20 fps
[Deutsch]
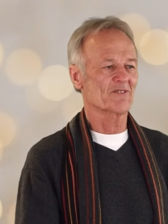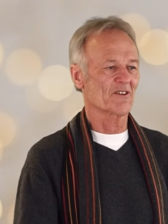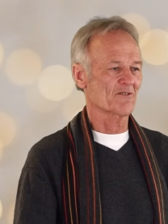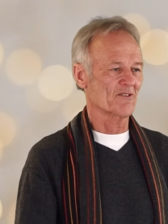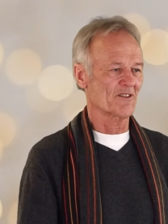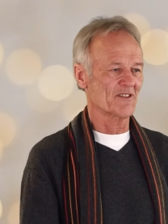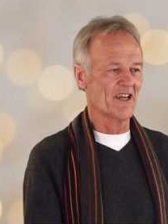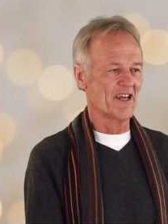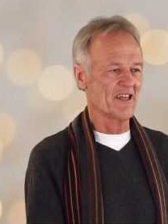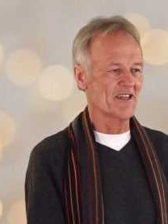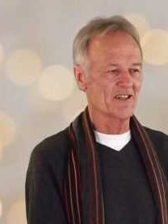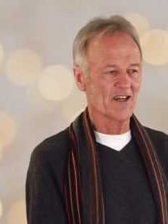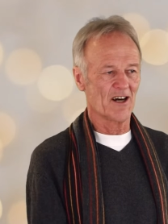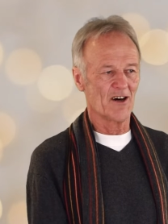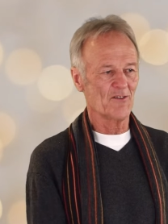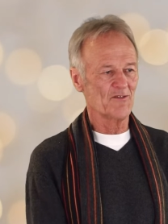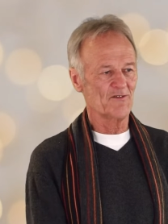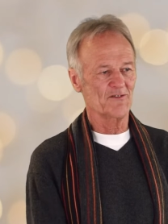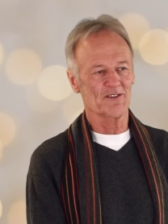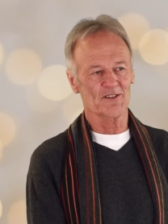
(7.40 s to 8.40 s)
Da gehört
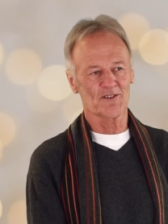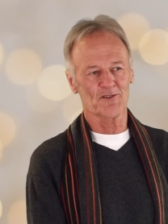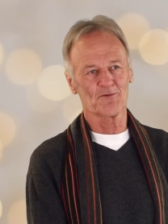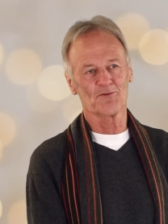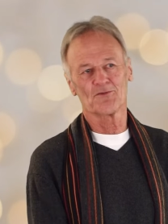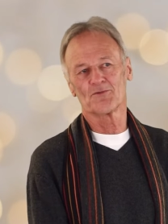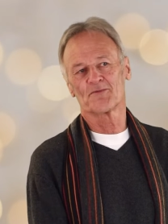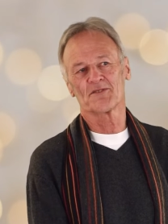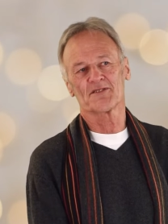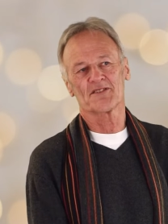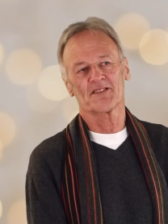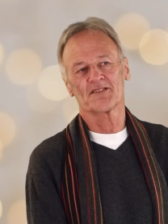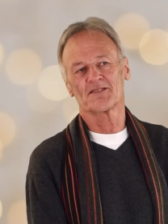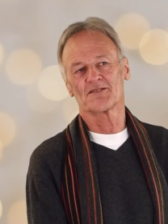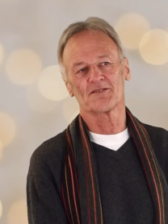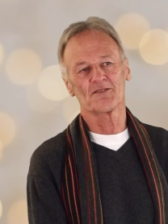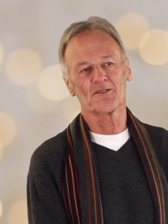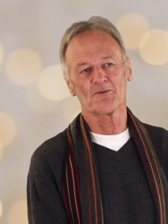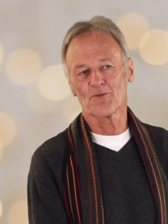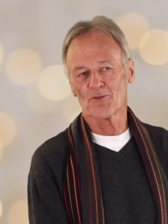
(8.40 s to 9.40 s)
Einkaufen dazu, ein bisschen
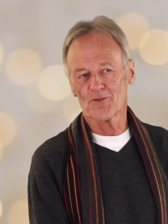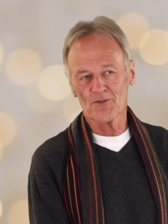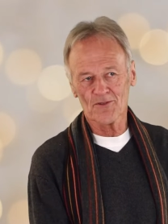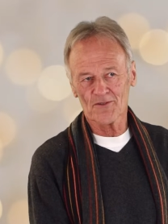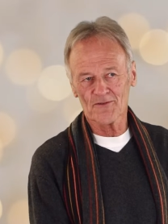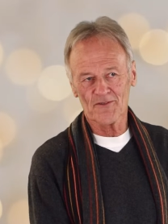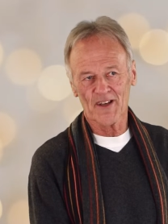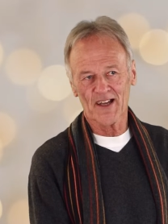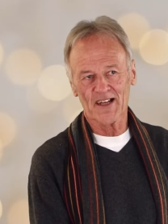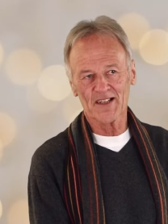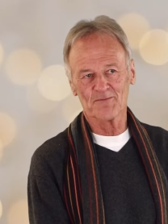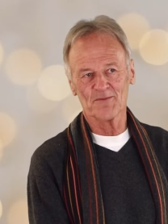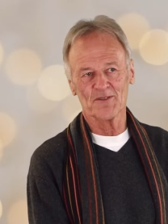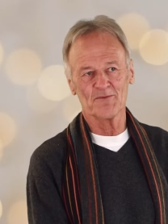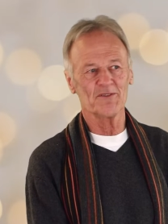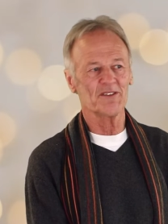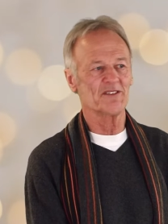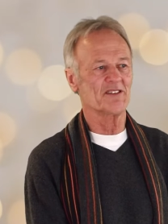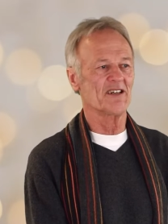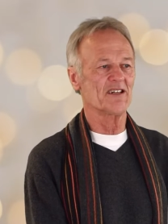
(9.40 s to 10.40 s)
in der Wohnung vielleicht mal
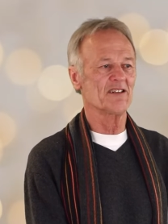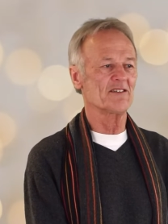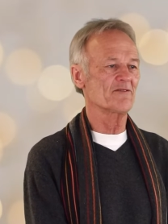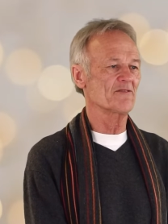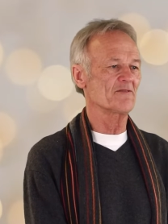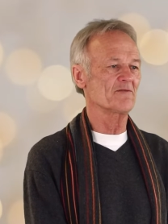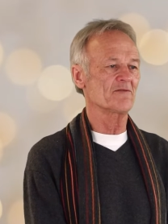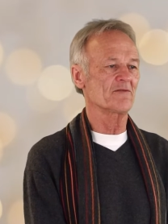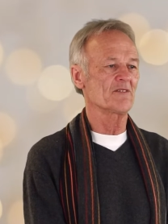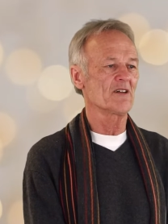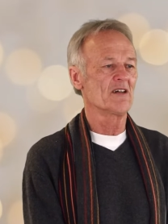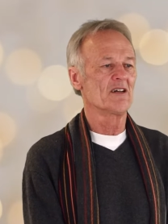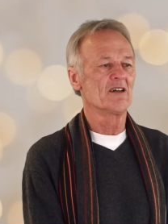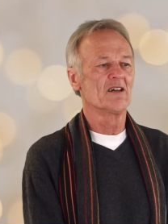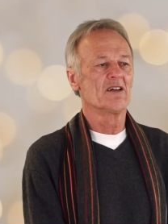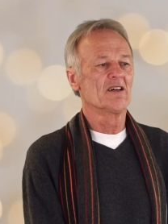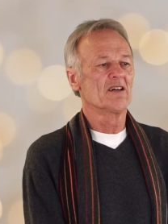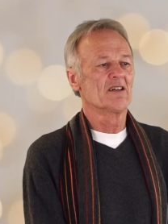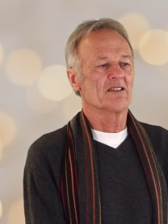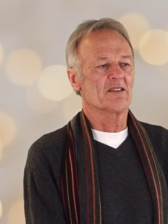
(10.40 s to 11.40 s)
mithelfen,
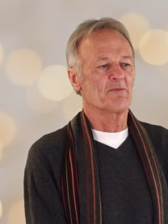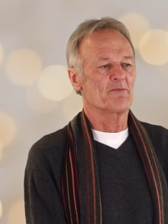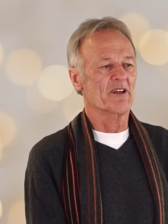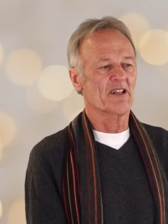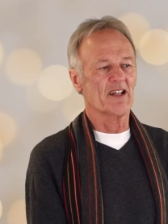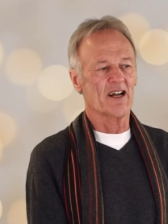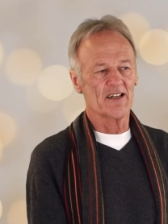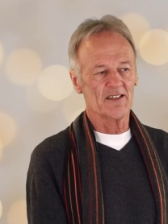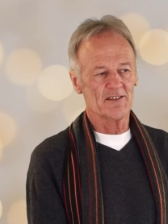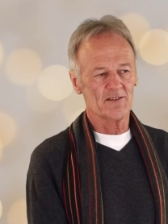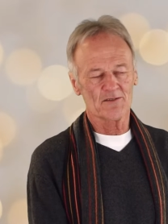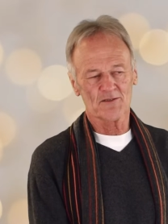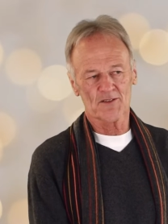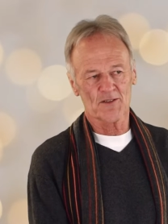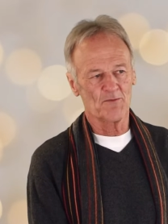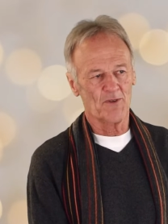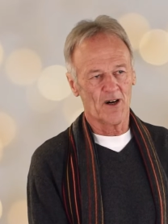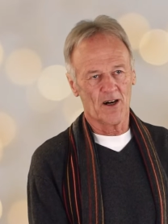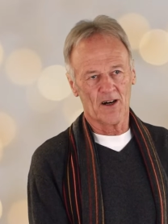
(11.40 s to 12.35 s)
eine Begleitung zum